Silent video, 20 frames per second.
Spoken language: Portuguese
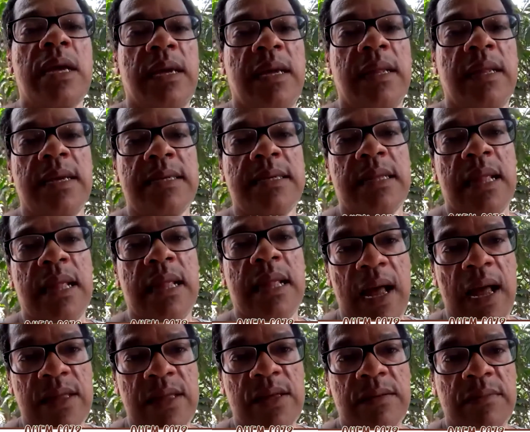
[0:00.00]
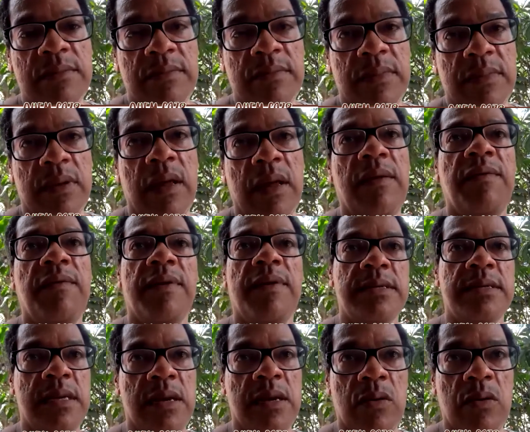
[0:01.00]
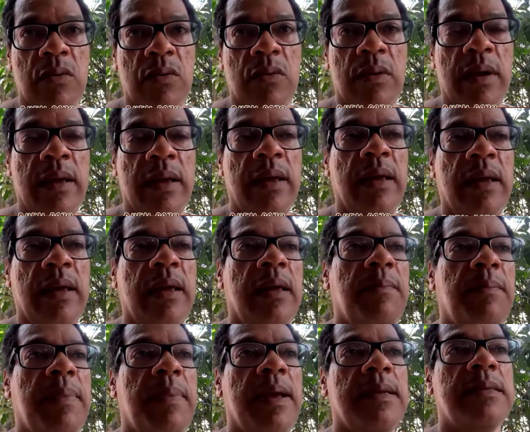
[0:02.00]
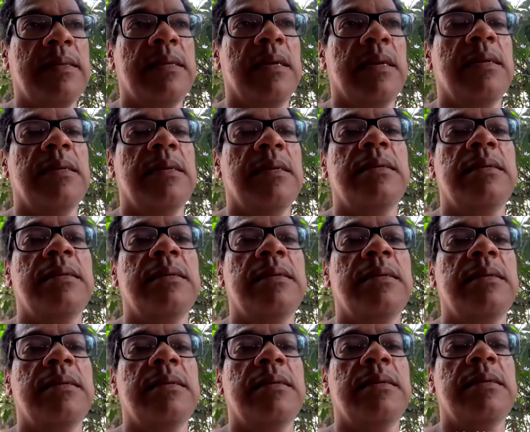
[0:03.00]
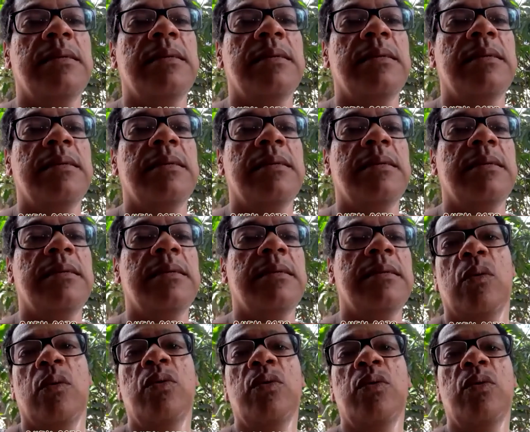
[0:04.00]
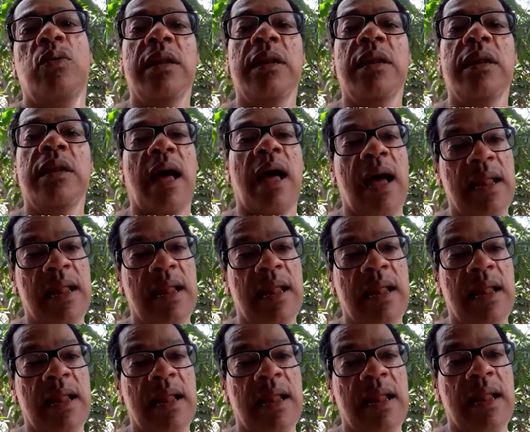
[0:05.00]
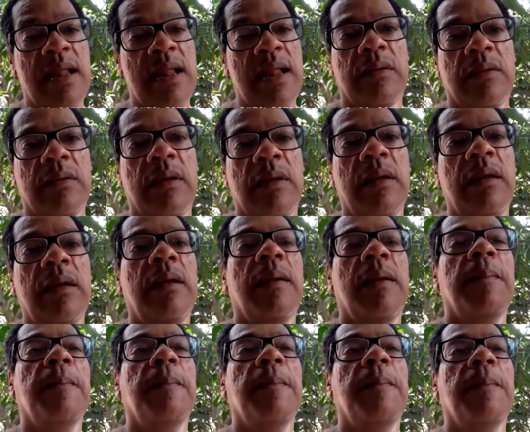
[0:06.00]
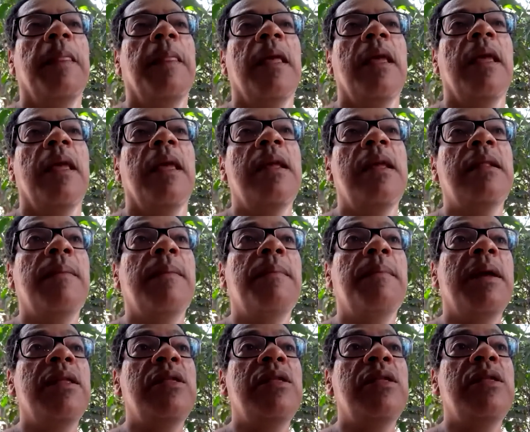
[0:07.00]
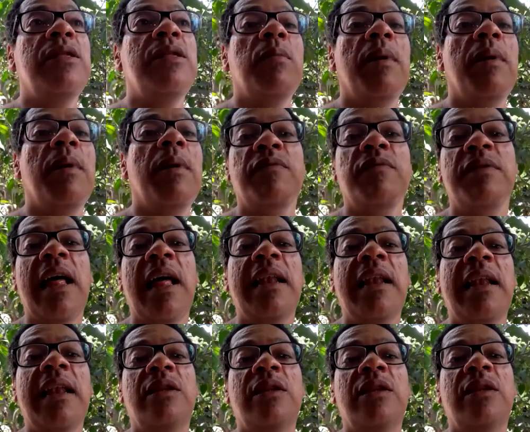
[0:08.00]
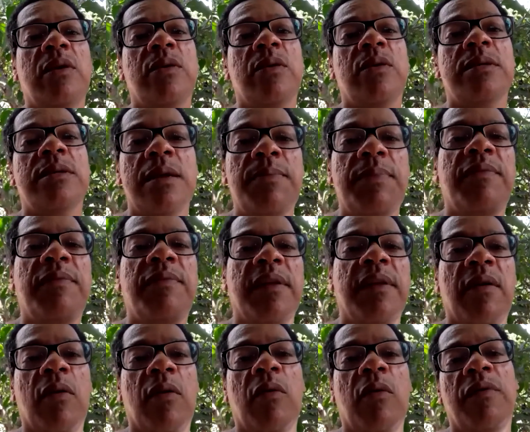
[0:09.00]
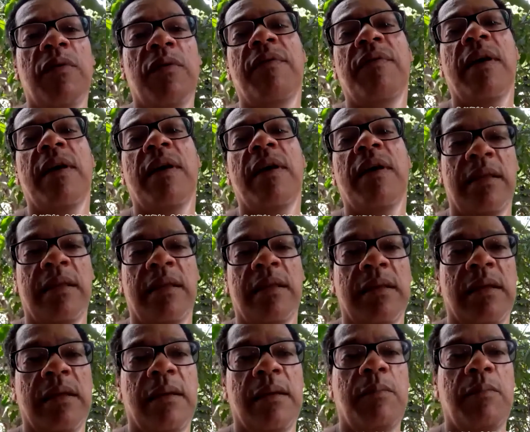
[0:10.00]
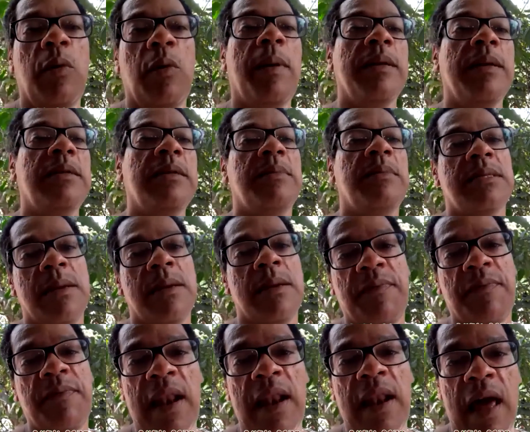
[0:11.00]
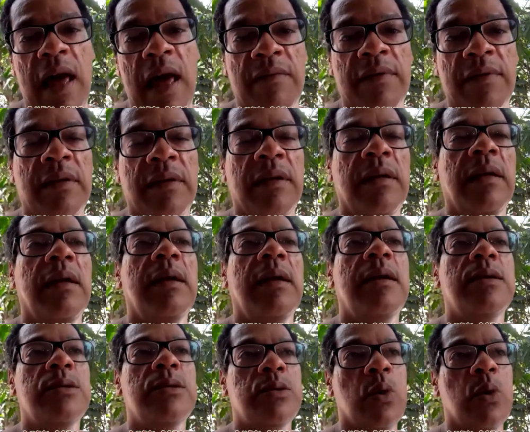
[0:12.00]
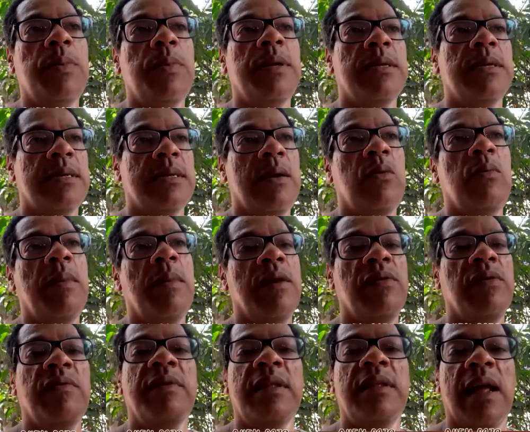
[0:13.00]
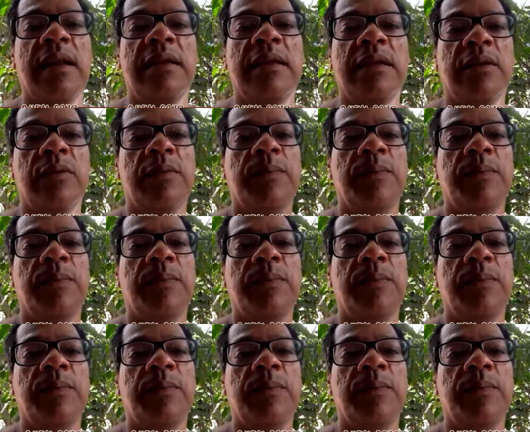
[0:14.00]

da cidade, né, que faziam é, peças utilitárias, né? E também tinha um mestre Vitalino que eu sempre via, ouvia falar. Meu pai também sempre falava sobre o mestre Vitalino.